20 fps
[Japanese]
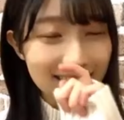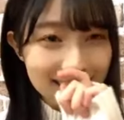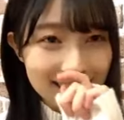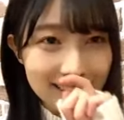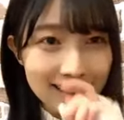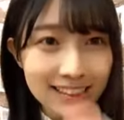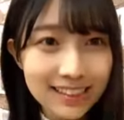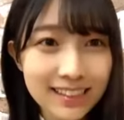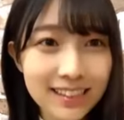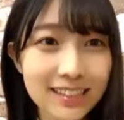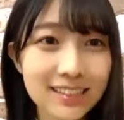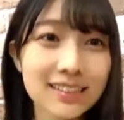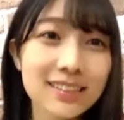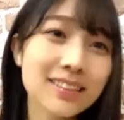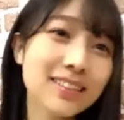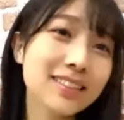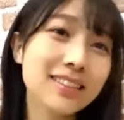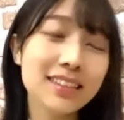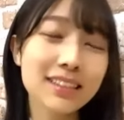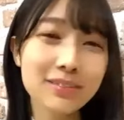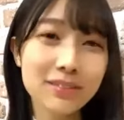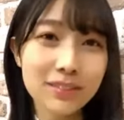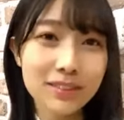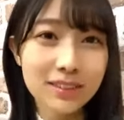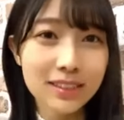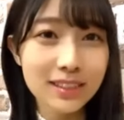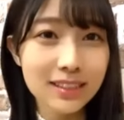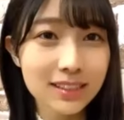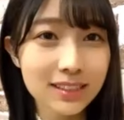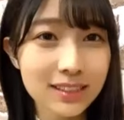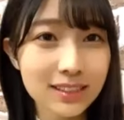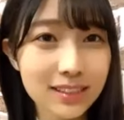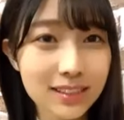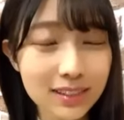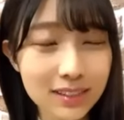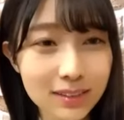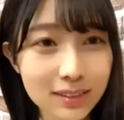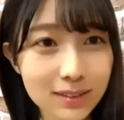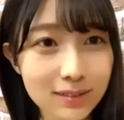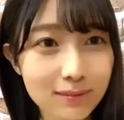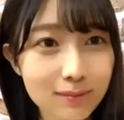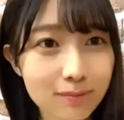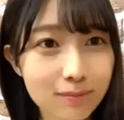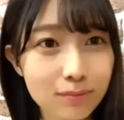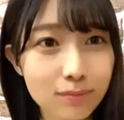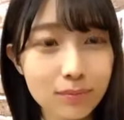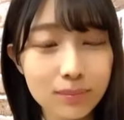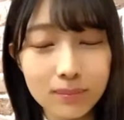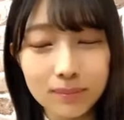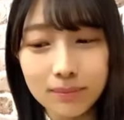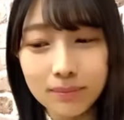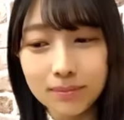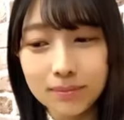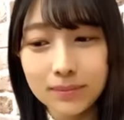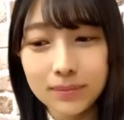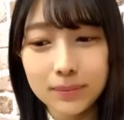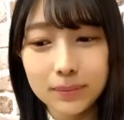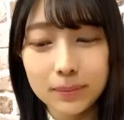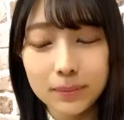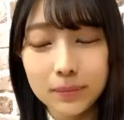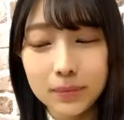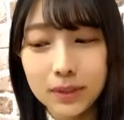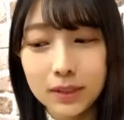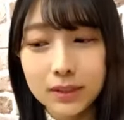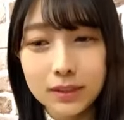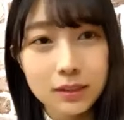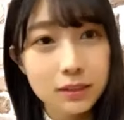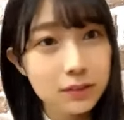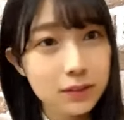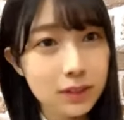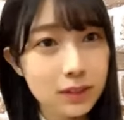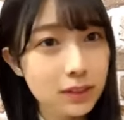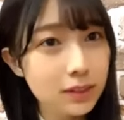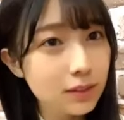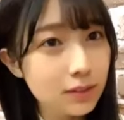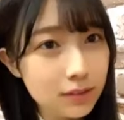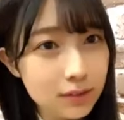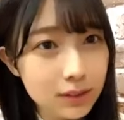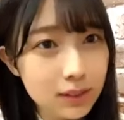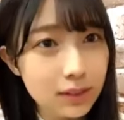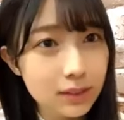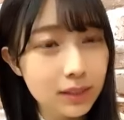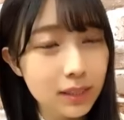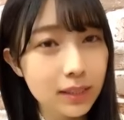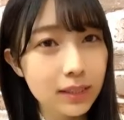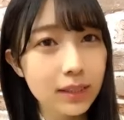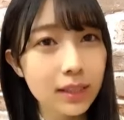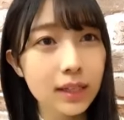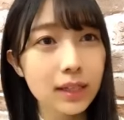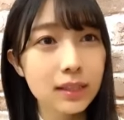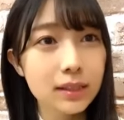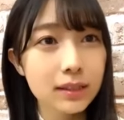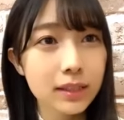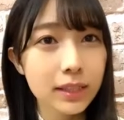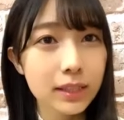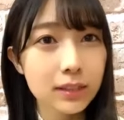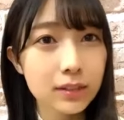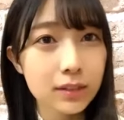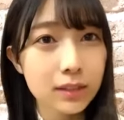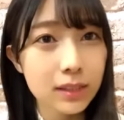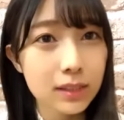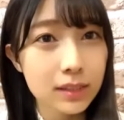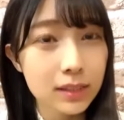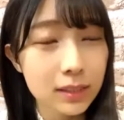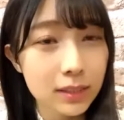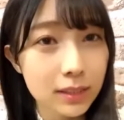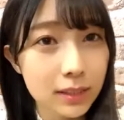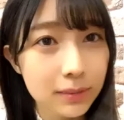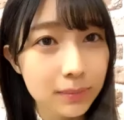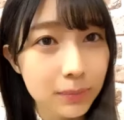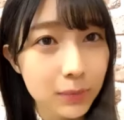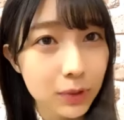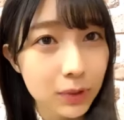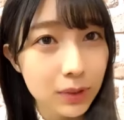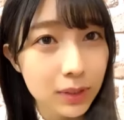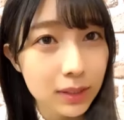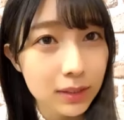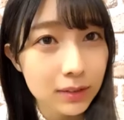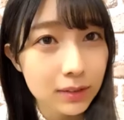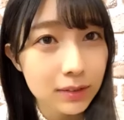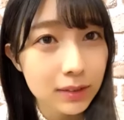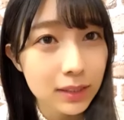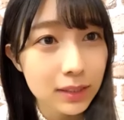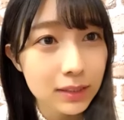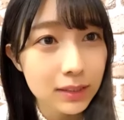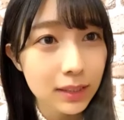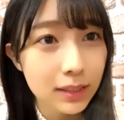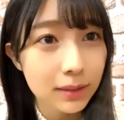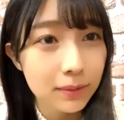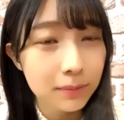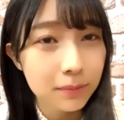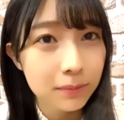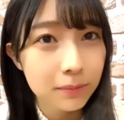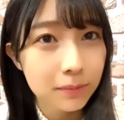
していただけるととっても嬉しいですそう私の twitter に貼っているので是非ご覧ください